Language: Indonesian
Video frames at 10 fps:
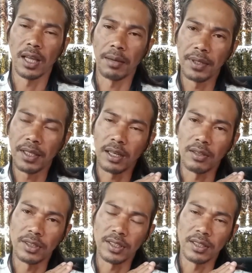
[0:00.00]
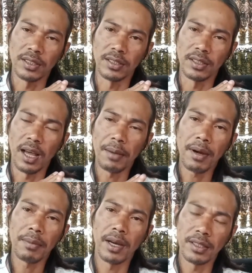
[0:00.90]
Tetapi kalau
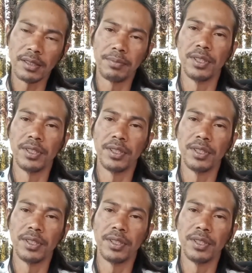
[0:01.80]
selama masih